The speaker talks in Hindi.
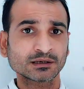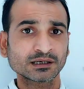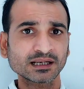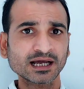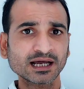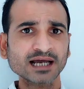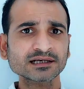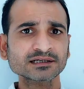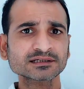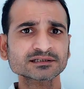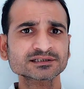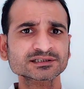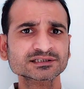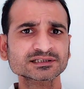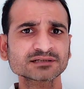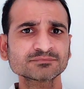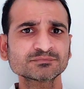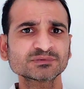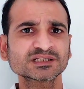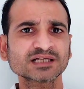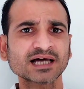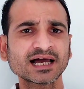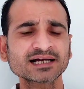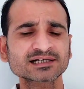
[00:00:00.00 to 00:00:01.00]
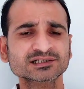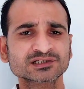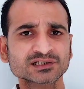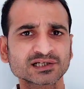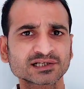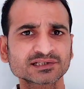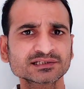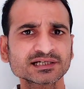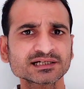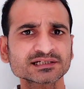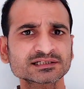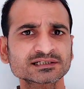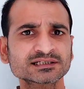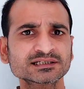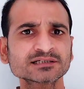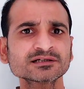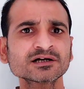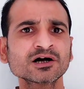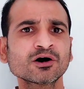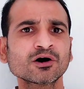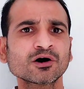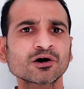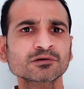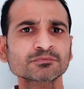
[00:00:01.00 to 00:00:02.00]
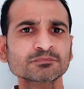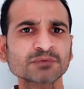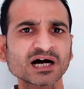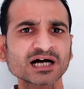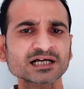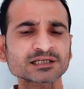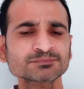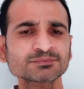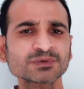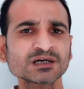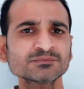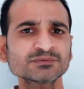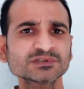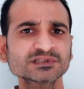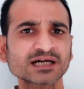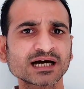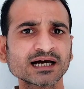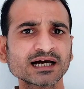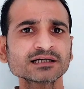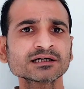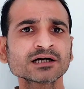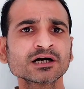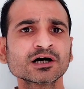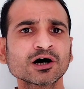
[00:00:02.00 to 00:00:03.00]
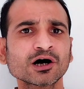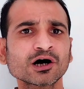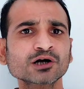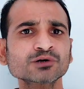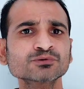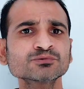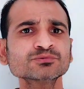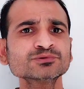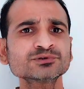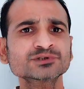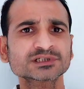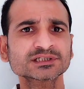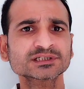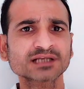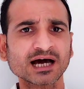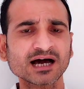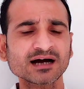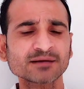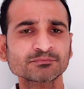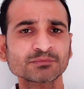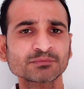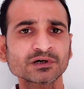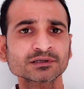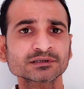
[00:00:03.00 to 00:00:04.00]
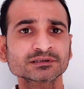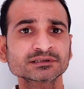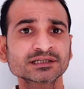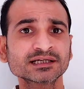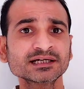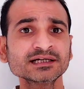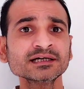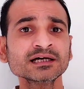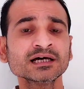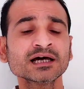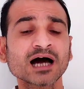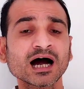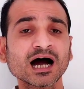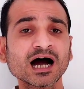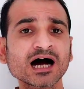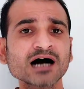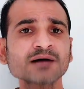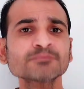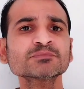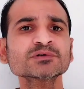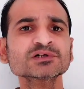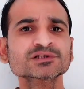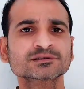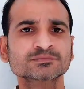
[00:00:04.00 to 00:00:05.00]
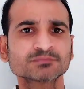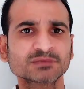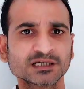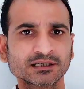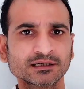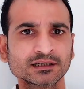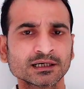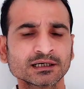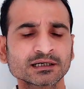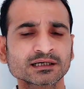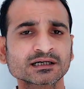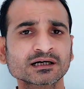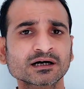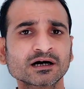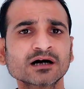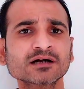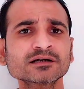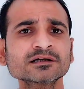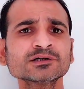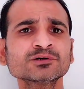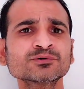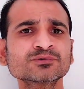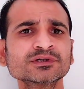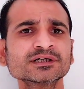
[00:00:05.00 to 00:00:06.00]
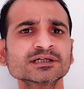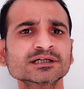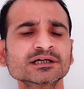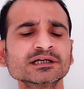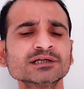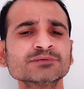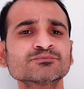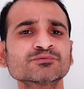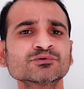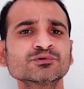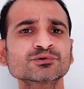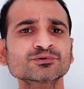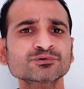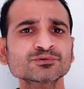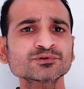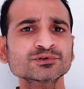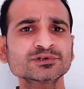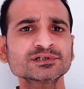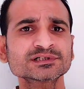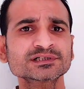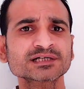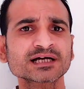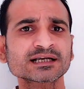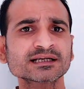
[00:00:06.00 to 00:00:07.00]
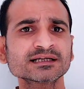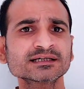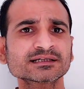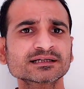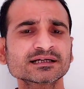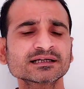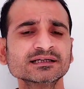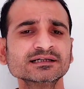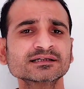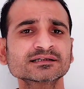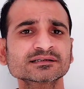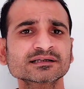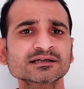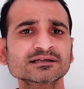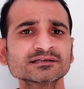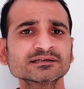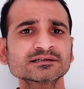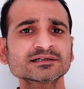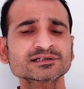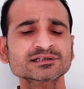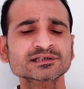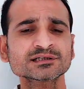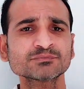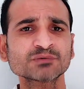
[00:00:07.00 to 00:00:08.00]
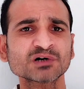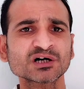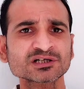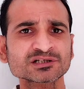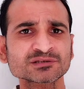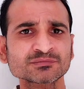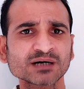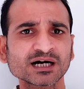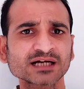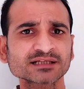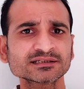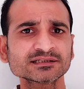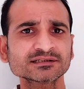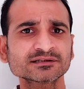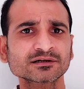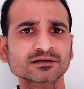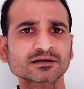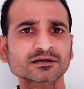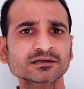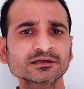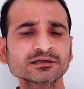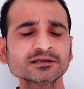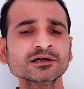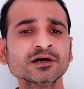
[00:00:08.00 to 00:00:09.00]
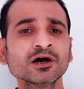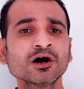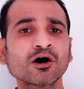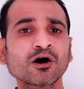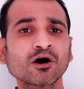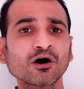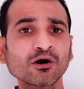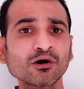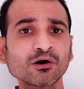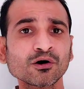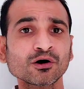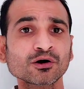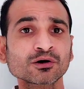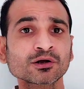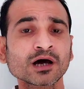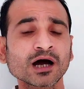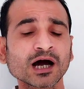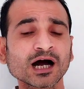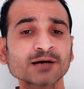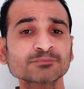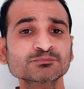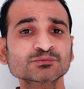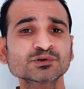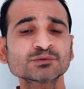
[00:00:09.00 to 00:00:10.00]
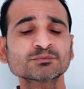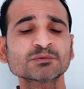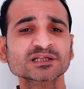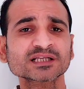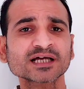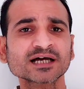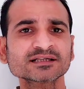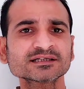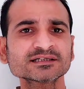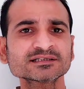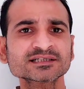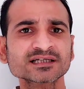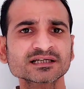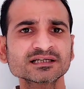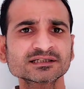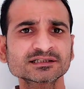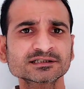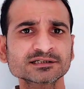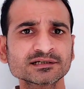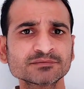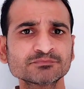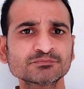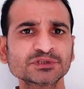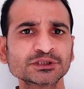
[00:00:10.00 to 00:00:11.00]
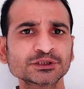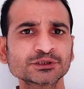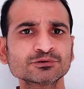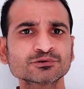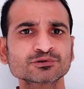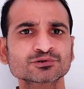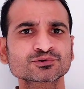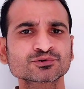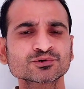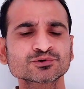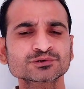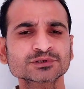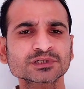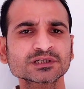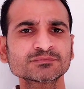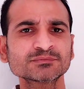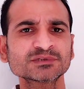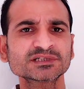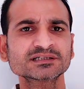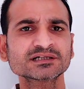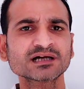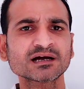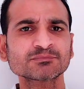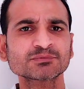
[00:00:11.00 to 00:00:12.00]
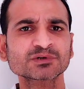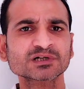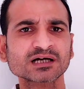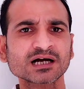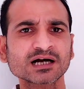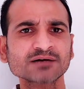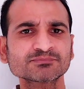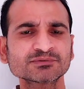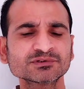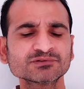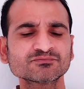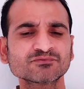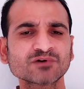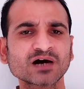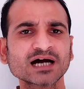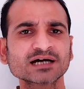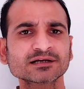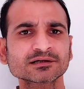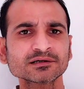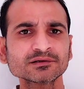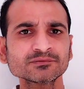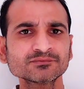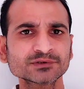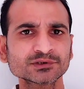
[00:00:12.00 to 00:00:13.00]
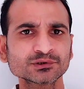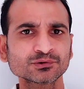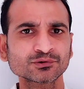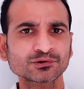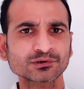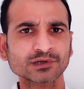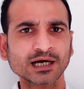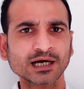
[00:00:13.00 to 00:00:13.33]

लालगंज के विधायक संजय सिंह और भाजपा विधायक अरुण सिन्हा पर ने आपस में खड़े होने के लिए फ़ोटो खिंचाने के लिए एक तरीके से बहसबाजी कर ली और आपको बताते चले कि ये वीडियो सोशल मीडिया पर काफ़ी वायरल भी हो